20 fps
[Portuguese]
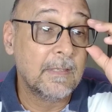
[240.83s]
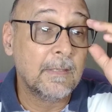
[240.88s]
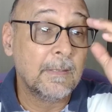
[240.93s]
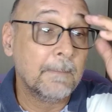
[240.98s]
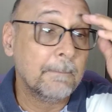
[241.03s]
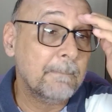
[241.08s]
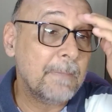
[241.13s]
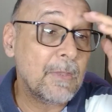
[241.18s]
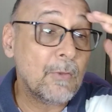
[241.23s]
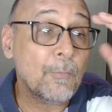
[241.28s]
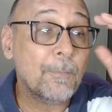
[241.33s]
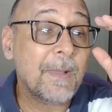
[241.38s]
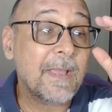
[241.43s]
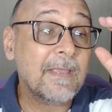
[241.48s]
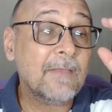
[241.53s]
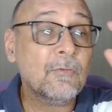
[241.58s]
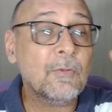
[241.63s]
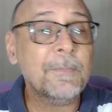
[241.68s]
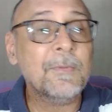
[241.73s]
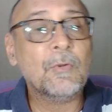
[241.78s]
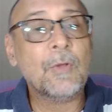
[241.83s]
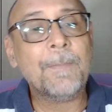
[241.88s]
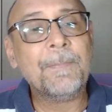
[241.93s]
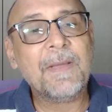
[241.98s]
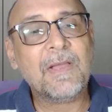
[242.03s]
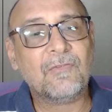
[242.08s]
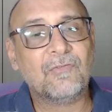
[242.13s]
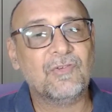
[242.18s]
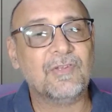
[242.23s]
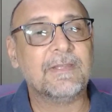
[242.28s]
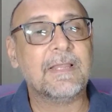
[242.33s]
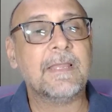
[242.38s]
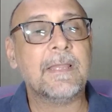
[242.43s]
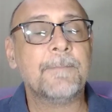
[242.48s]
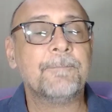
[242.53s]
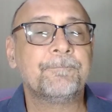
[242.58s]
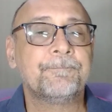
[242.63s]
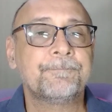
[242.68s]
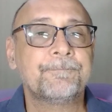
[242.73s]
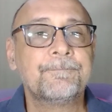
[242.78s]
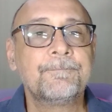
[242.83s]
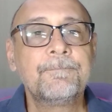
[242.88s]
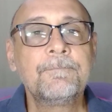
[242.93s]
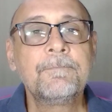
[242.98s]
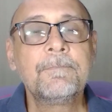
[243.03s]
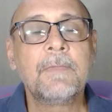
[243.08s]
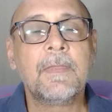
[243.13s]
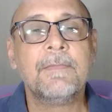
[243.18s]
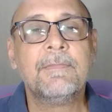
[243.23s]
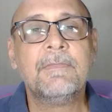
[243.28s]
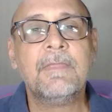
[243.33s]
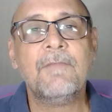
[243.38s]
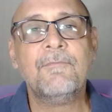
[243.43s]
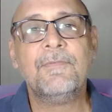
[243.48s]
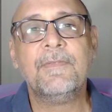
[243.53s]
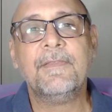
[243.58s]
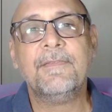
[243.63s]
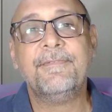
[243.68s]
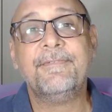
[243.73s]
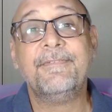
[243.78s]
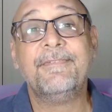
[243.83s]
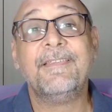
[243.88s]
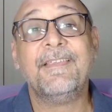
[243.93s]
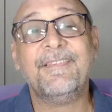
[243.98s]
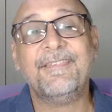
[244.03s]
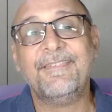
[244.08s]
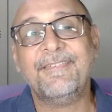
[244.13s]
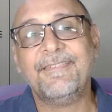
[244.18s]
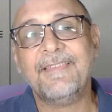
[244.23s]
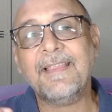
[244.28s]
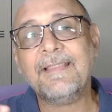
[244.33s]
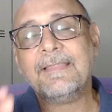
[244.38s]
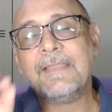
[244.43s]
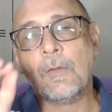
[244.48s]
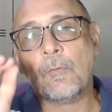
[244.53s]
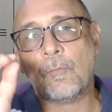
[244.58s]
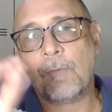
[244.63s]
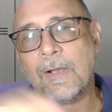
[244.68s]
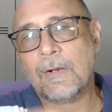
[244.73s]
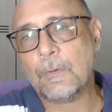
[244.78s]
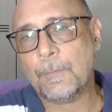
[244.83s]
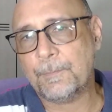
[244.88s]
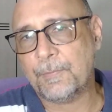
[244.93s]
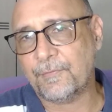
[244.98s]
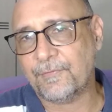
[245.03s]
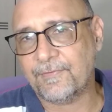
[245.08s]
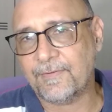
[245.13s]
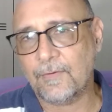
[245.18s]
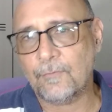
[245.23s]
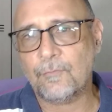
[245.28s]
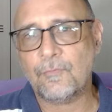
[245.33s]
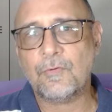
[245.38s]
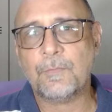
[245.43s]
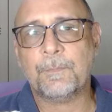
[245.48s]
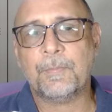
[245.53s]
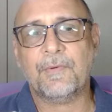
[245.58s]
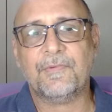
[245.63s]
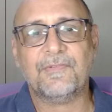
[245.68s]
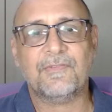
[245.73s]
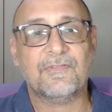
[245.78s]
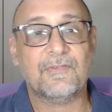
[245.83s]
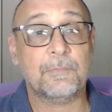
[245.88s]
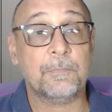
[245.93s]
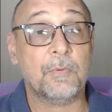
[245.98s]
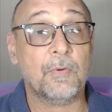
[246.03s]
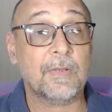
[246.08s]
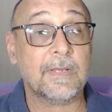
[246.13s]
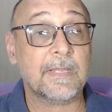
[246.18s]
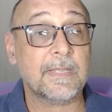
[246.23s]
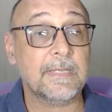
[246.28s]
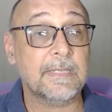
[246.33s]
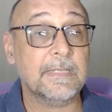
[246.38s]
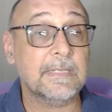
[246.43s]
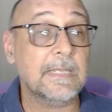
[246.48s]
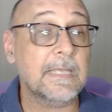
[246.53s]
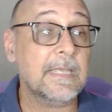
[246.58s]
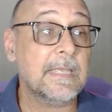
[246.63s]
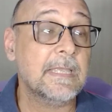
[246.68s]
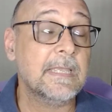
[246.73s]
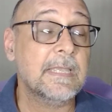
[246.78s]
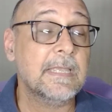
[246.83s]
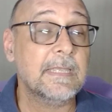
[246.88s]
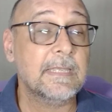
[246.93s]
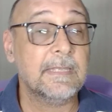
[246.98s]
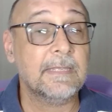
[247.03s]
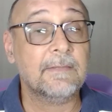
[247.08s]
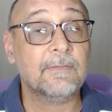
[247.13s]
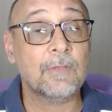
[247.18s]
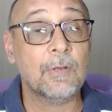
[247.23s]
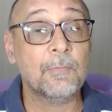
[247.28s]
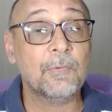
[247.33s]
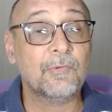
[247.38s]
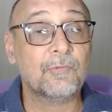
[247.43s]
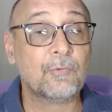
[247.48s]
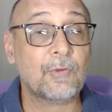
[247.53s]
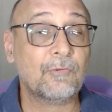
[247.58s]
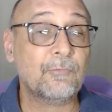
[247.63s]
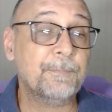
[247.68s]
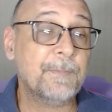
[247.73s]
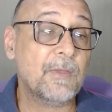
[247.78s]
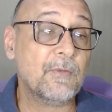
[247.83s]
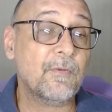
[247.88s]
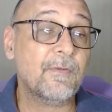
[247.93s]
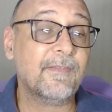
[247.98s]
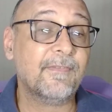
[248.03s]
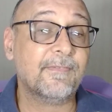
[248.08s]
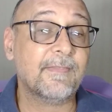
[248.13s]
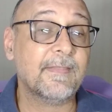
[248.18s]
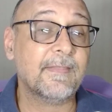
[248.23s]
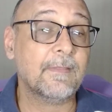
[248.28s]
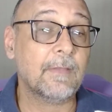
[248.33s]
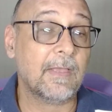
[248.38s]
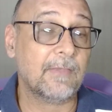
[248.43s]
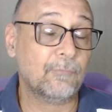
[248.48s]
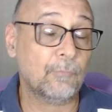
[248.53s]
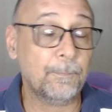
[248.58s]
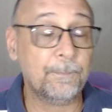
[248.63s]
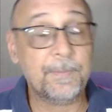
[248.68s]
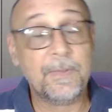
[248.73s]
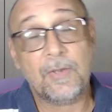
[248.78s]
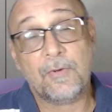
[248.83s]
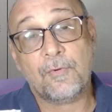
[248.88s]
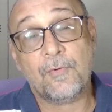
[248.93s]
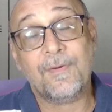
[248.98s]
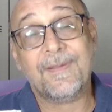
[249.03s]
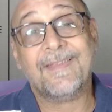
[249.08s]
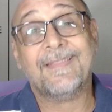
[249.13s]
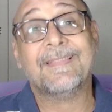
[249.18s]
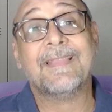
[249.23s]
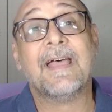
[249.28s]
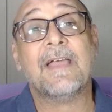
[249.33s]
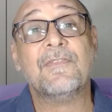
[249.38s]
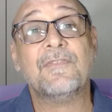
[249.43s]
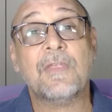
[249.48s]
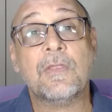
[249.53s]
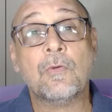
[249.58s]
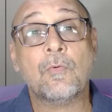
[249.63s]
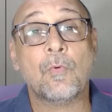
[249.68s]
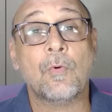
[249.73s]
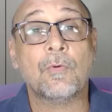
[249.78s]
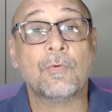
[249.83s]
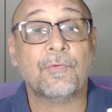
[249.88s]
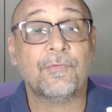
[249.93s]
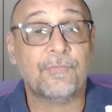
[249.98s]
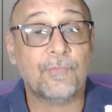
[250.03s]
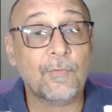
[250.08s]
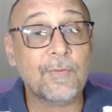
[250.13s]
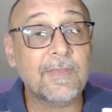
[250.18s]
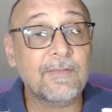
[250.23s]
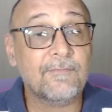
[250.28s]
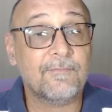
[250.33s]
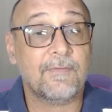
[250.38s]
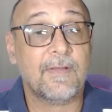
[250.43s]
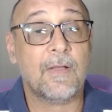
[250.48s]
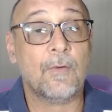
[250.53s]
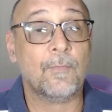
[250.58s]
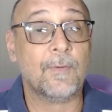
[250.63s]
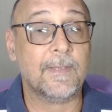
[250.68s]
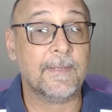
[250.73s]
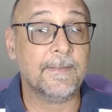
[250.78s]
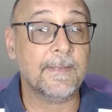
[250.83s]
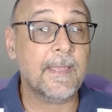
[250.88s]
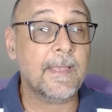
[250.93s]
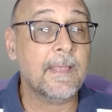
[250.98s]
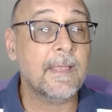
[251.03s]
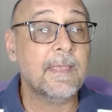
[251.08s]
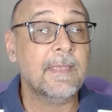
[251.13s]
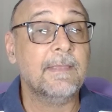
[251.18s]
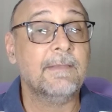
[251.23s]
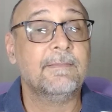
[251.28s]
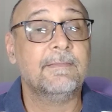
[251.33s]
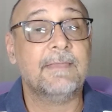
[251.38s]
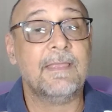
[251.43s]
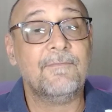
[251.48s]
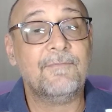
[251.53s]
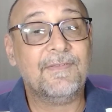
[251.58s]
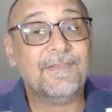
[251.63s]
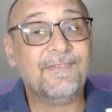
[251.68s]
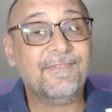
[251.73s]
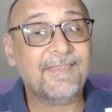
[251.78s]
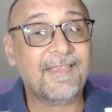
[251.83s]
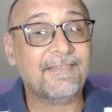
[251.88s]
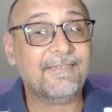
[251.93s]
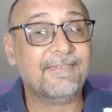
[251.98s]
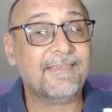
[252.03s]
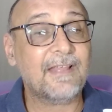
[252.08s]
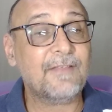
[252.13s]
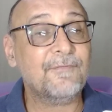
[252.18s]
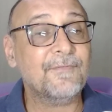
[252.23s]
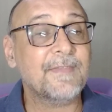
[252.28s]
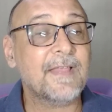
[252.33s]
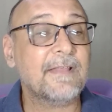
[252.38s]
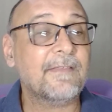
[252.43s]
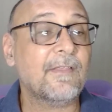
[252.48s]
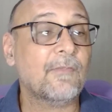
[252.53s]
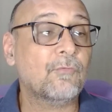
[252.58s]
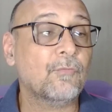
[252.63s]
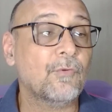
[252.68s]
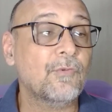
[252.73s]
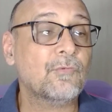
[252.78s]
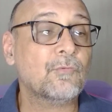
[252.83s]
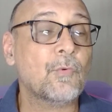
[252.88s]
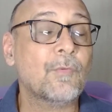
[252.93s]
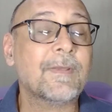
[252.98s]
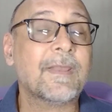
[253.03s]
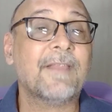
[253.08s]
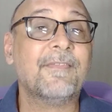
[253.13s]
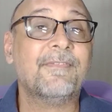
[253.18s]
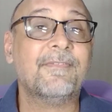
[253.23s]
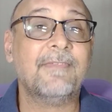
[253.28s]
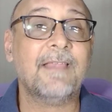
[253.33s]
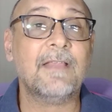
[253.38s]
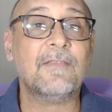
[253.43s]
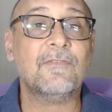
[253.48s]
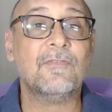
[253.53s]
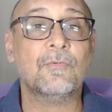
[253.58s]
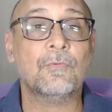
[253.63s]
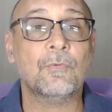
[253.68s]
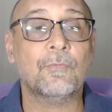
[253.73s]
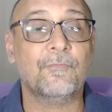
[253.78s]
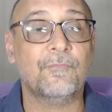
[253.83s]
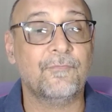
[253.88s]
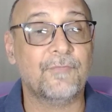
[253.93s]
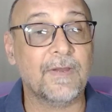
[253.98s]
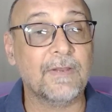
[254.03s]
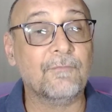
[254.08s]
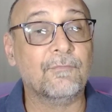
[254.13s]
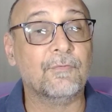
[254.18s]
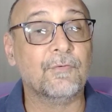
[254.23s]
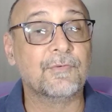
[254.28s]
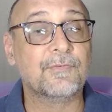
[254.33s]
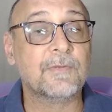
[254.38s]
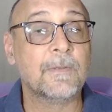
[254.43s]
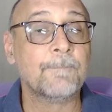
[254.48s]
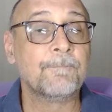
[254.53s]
Bem, o Bahia dominou a partida, né? Teve 64% de posse de bola aí, né? Então mostrou a, superioridade aí contra o seu rival aí, né? Teve 17 finalizações contra 7 do Frankfurt.